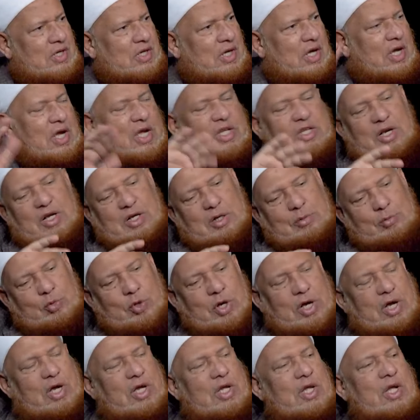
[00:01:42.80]
هذا رقم
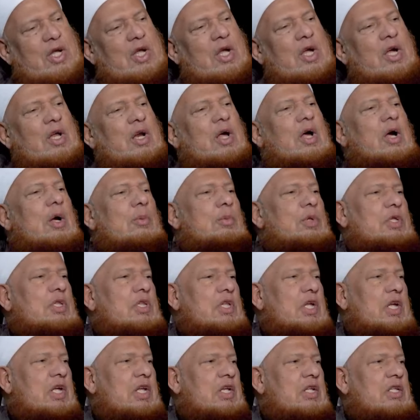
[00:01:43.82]
واحد رقم
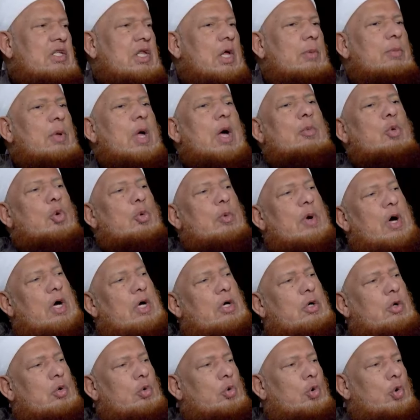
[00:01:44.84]
اثنين طب ابو
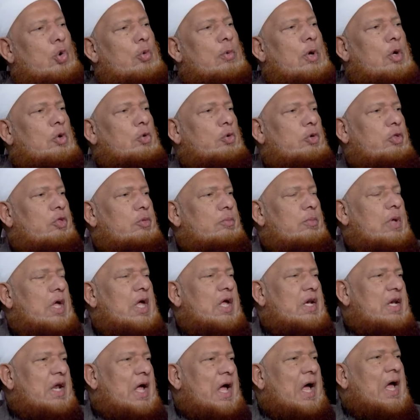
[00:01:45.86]
بكر وعمر
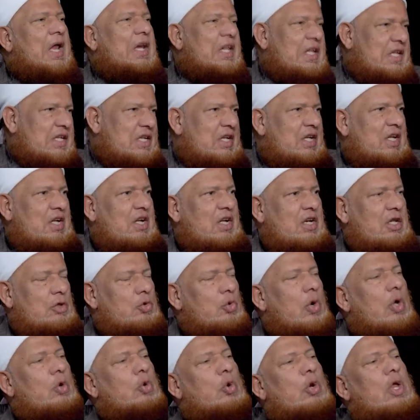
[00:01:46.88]
عثمان علي
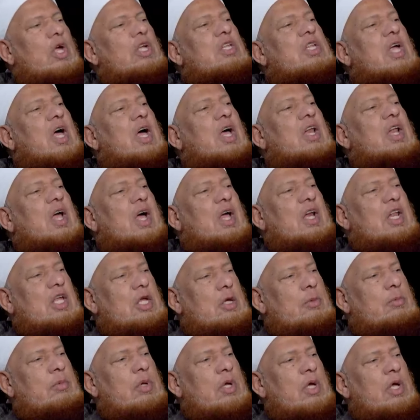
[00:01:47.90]
رضوان الله تعالى
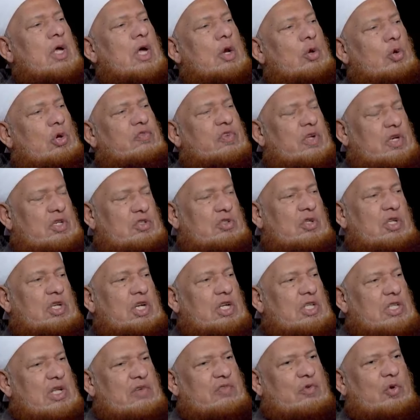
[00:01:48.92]
عليهم الخلفاء الراشدين
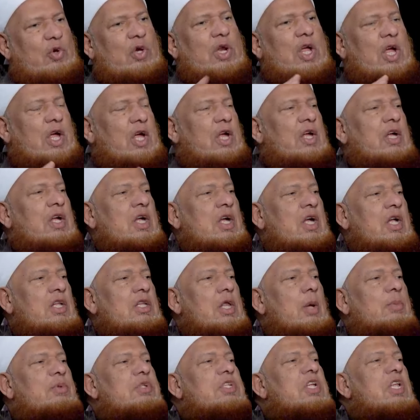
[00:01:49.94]
احتفلوا لا
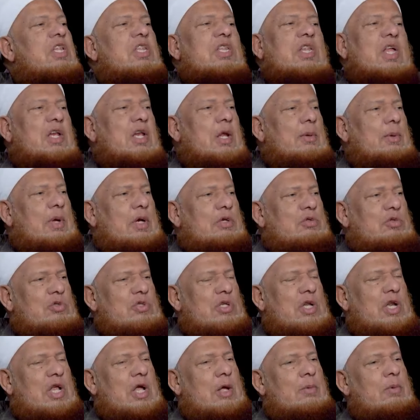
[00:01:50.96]
طب سيدنا النبي عليه
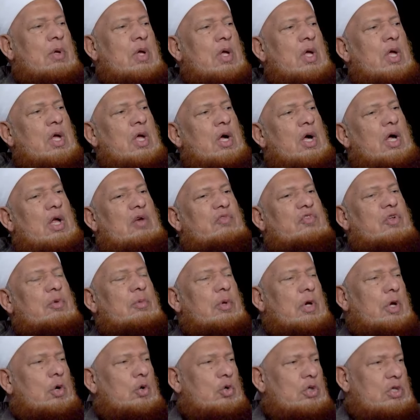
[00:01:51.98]
الصلاة والسلام قال في
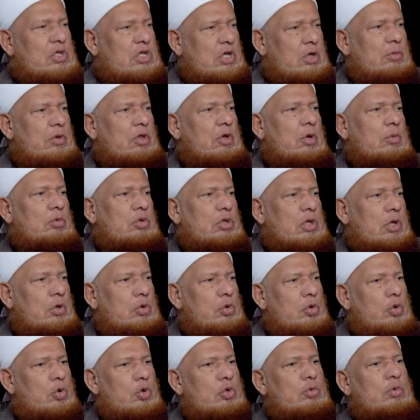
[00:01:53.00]
مراوي الترمذي وابو
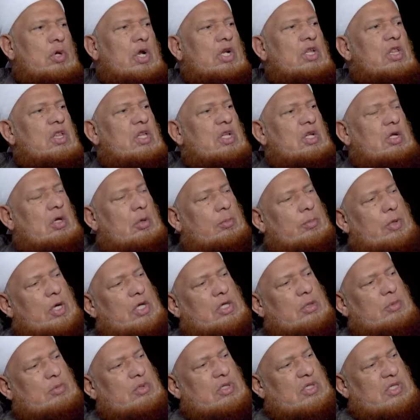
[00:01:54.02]
داود من حديث العرباد
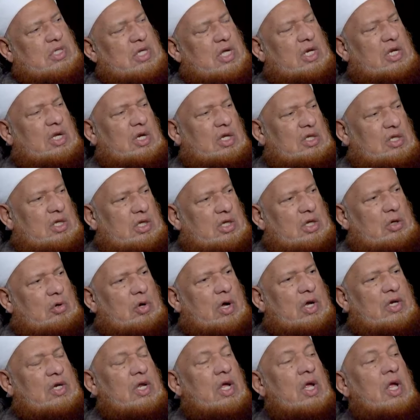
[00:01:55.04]
بن سارية رضي
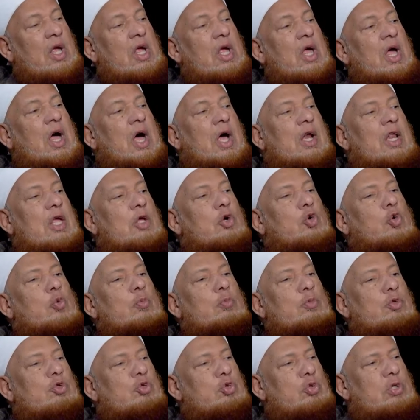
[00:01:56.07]
الله عنه
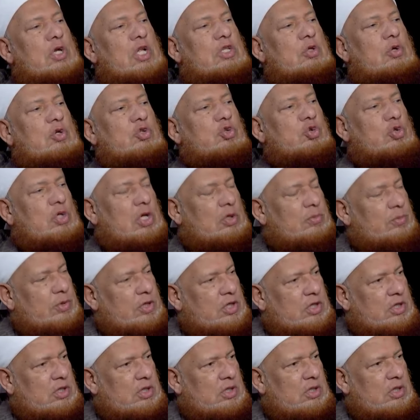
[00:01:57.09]
عليكم بسنتي وسنة
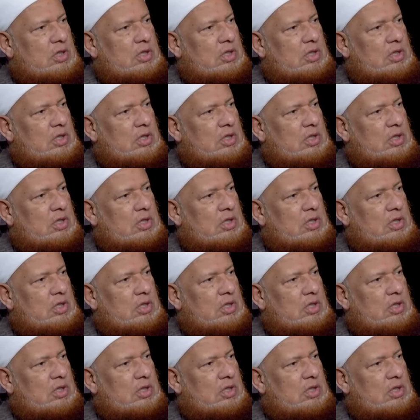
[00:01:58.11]
مين؟